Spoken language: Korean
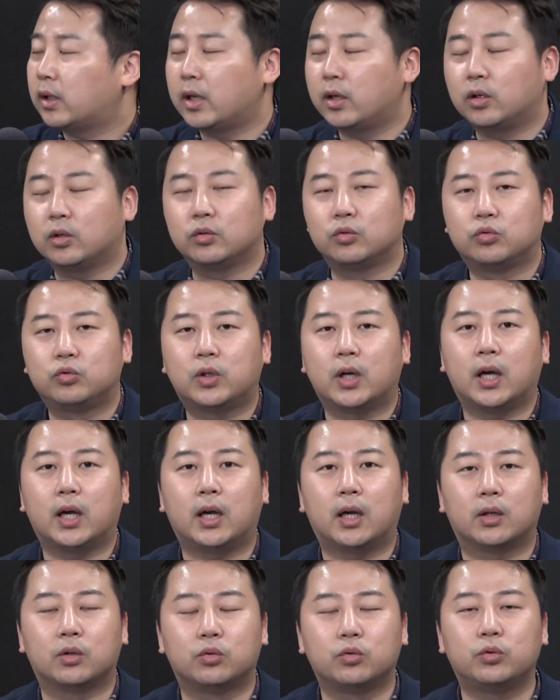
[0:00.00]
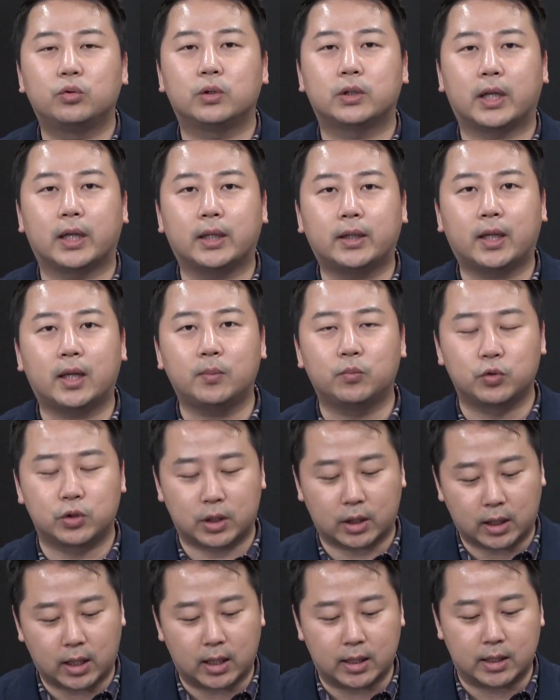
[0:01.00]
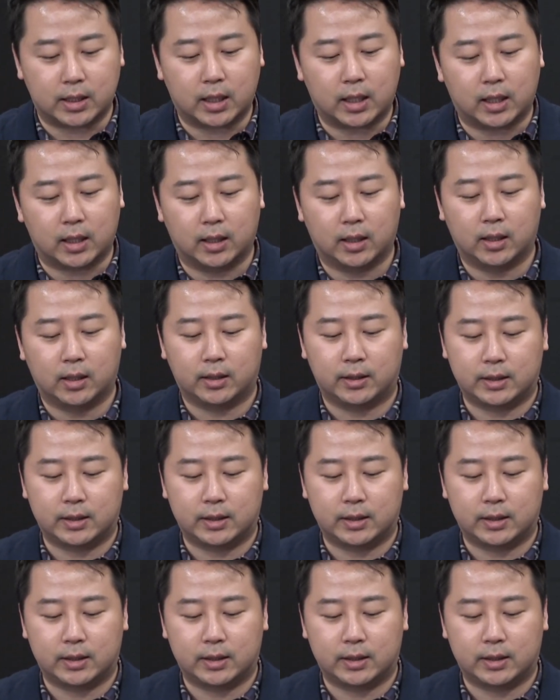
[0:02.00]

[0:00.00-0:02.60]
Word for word: 그러니까 이건 누가 누구를 탓할 문제가 아니라